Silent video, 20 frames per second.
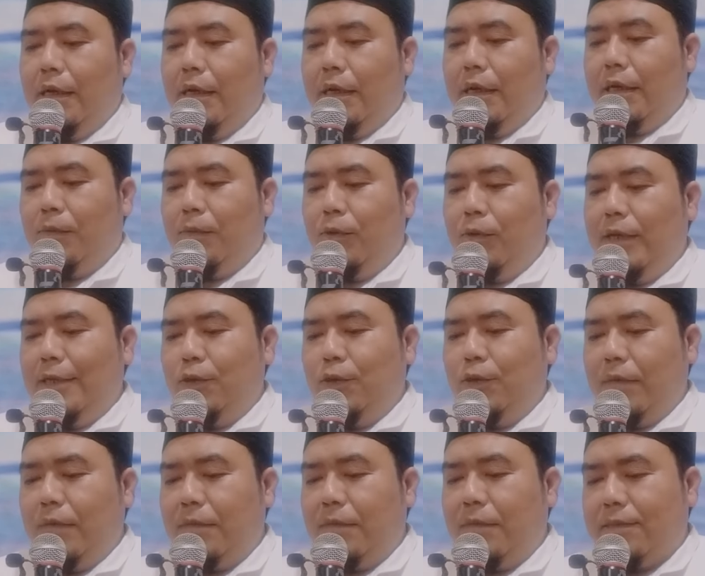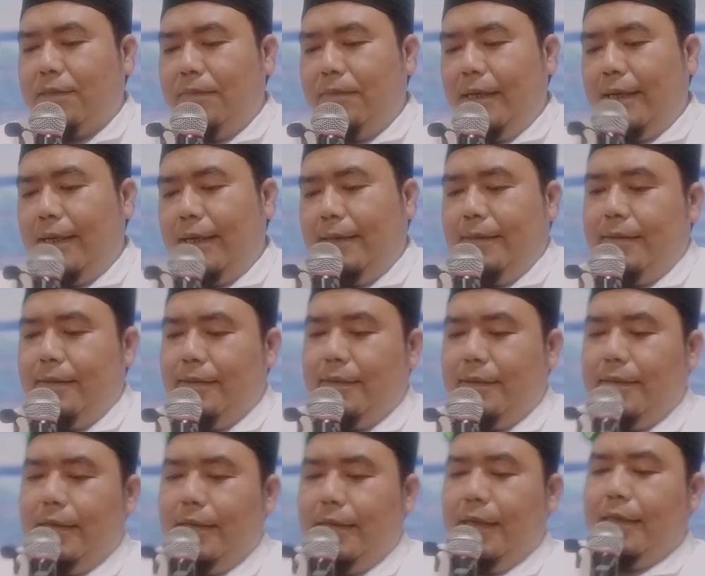Kemudian juga nomor sembilan,
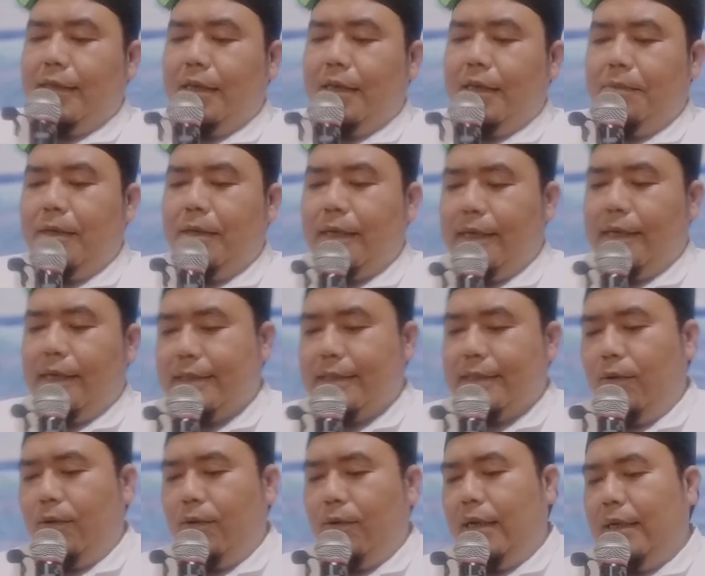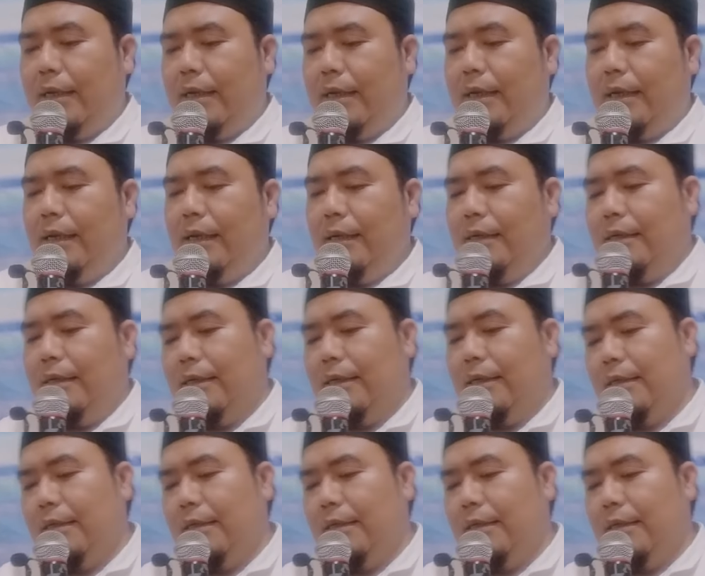di antara berkah sahur adalah